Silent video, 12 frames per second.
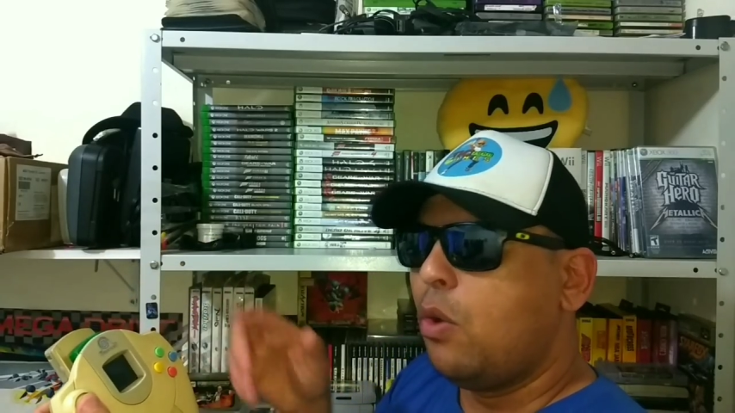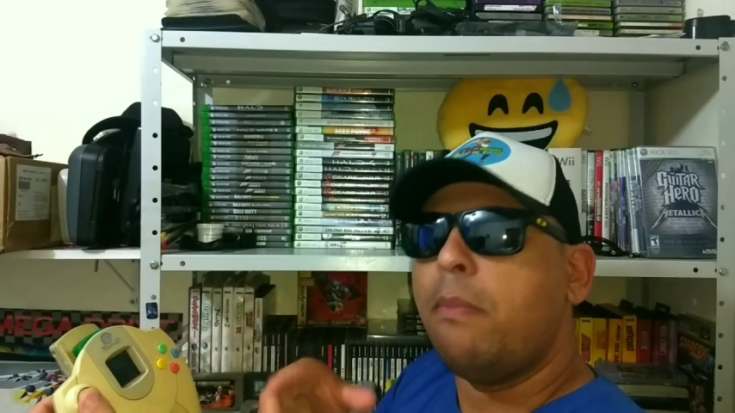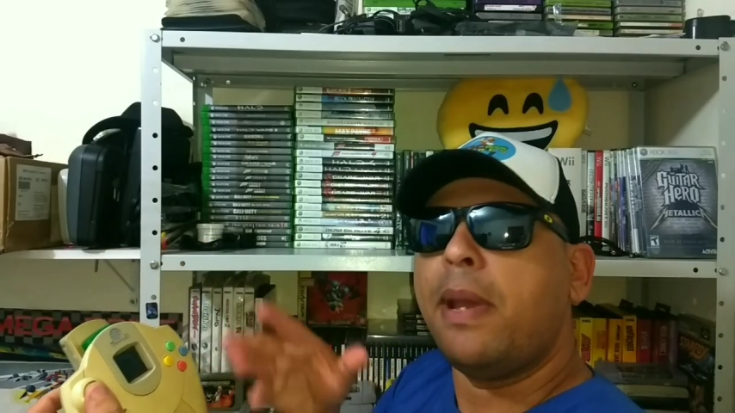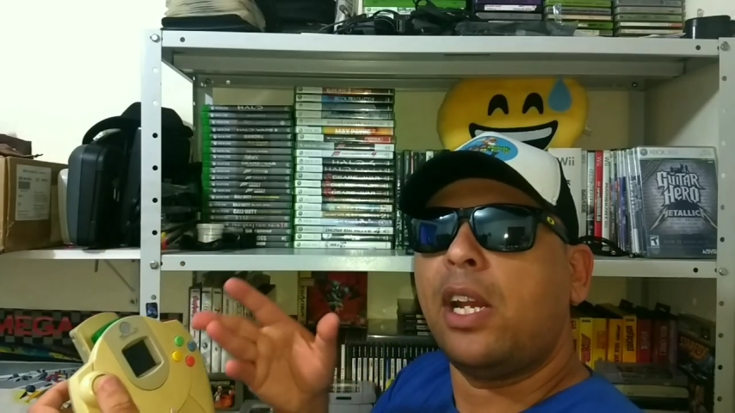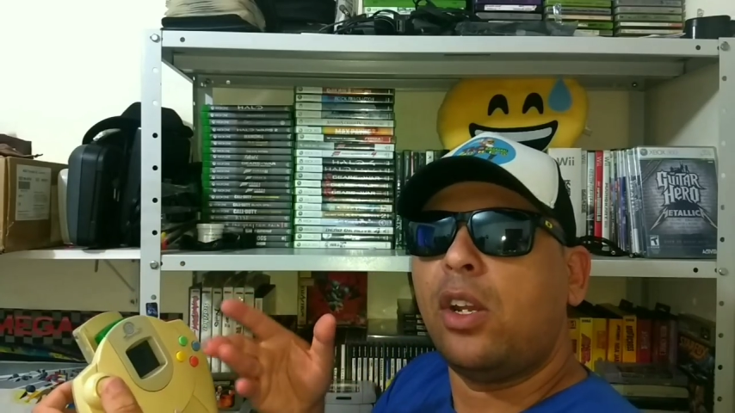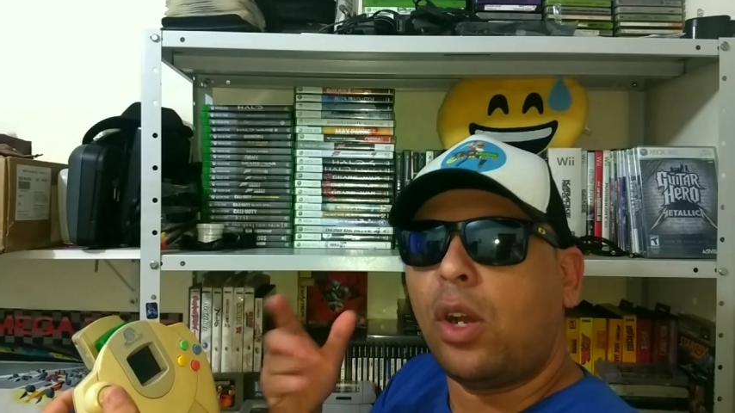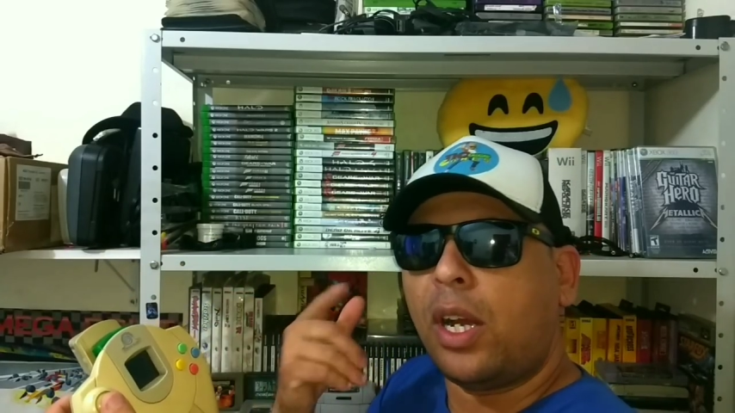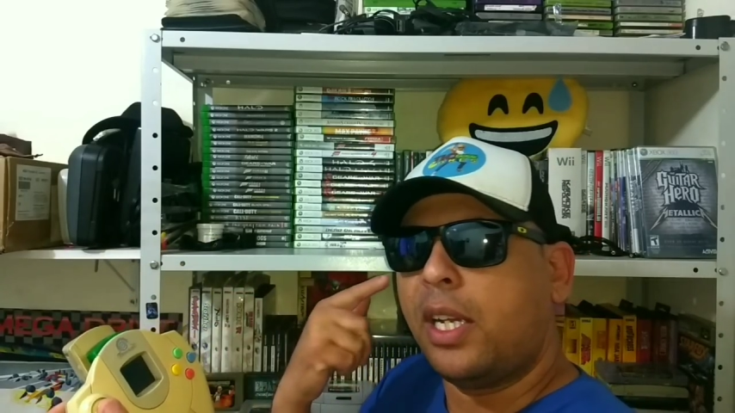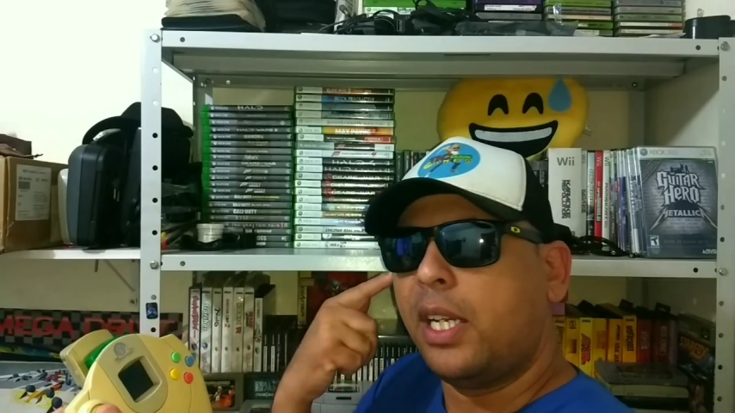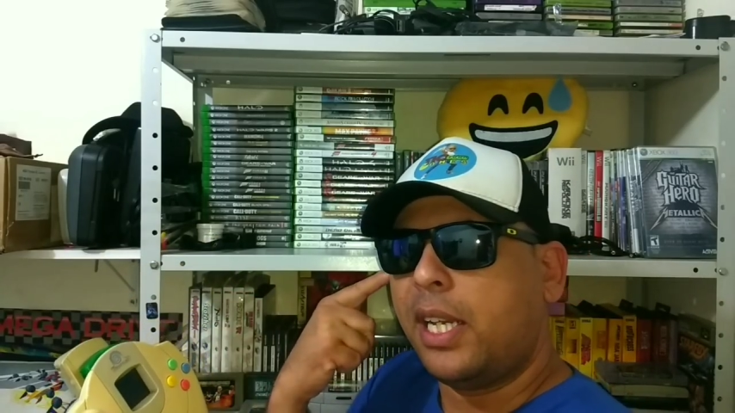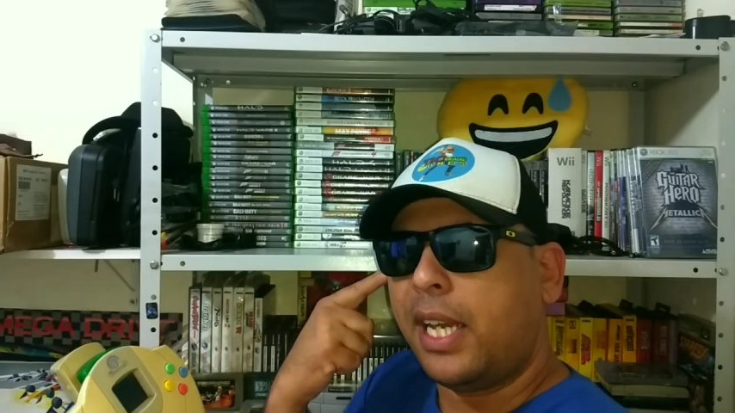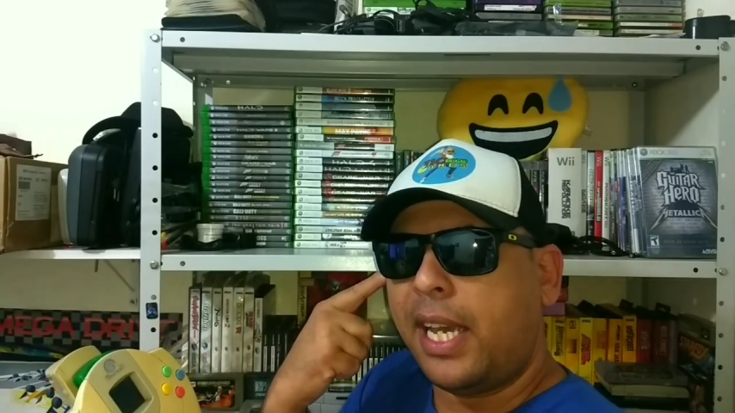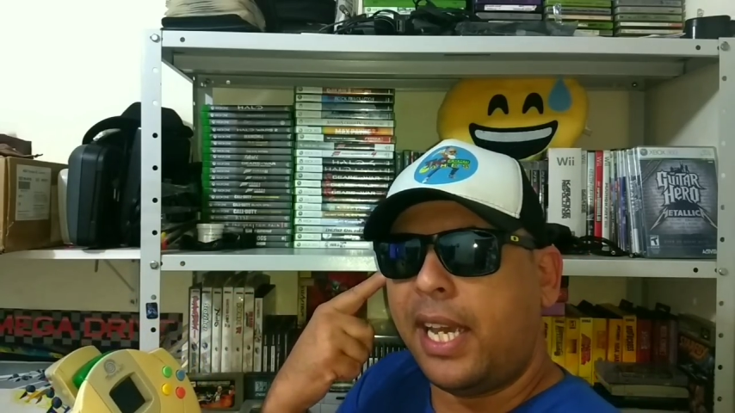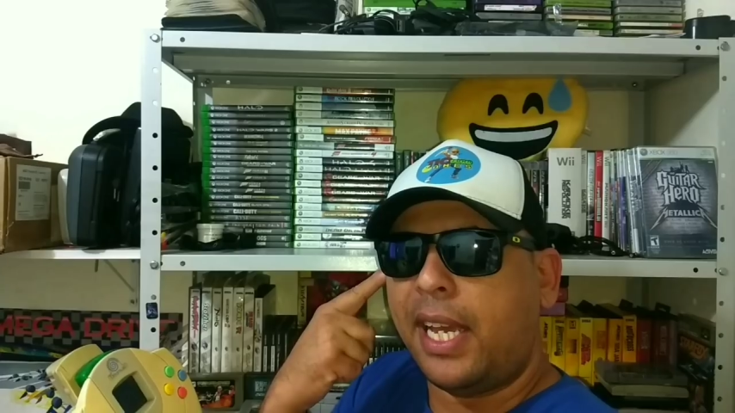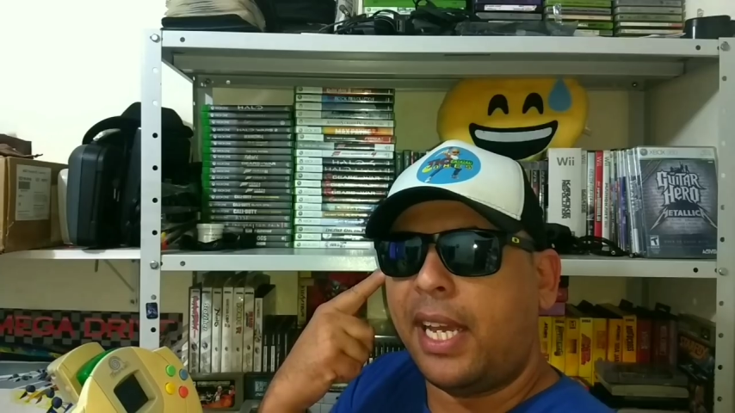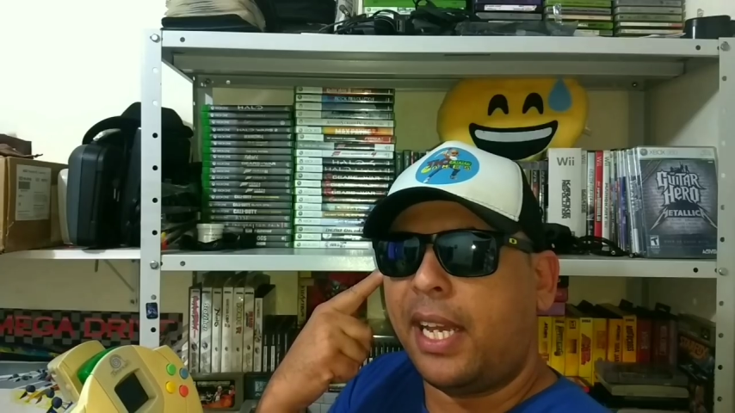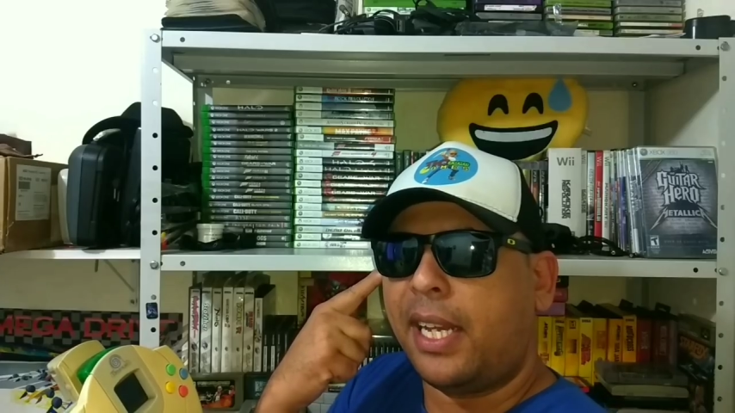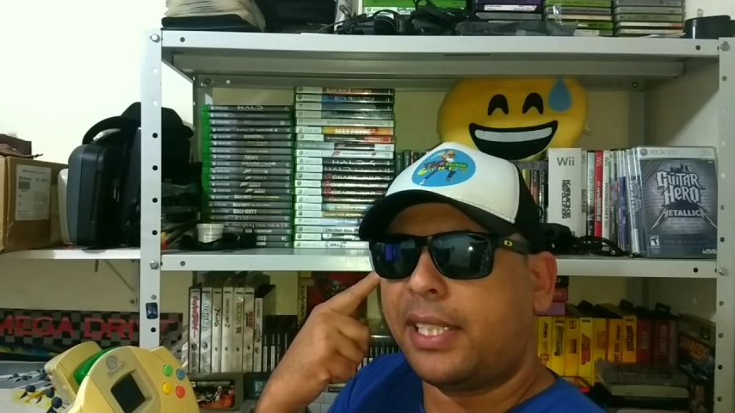o um melhor
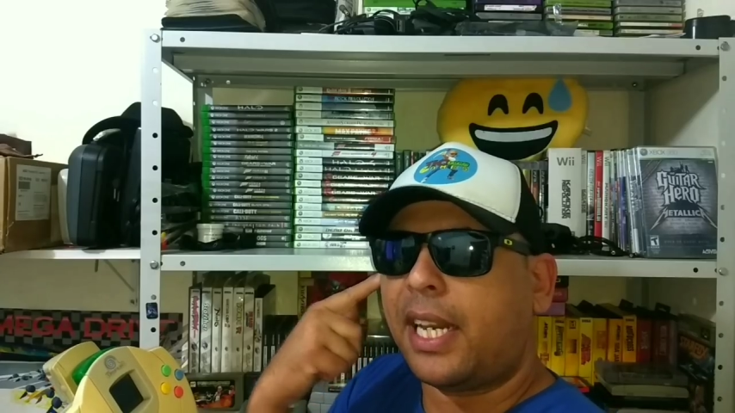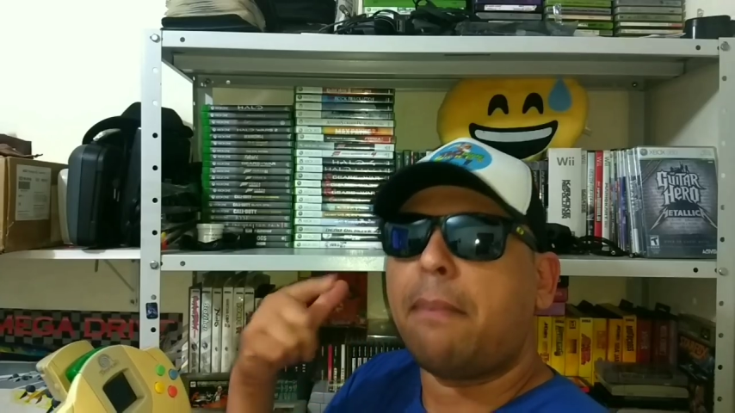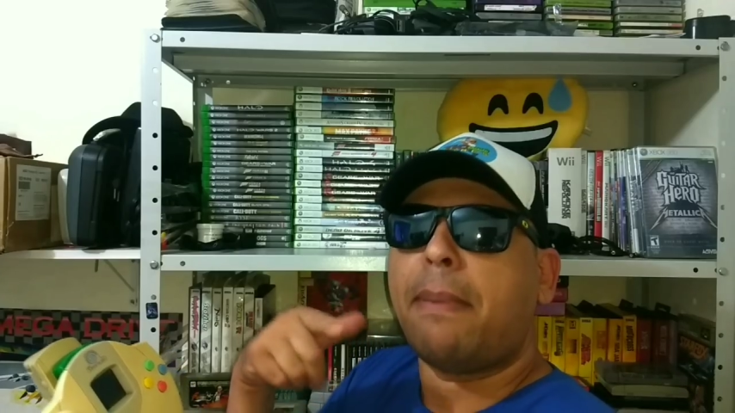é,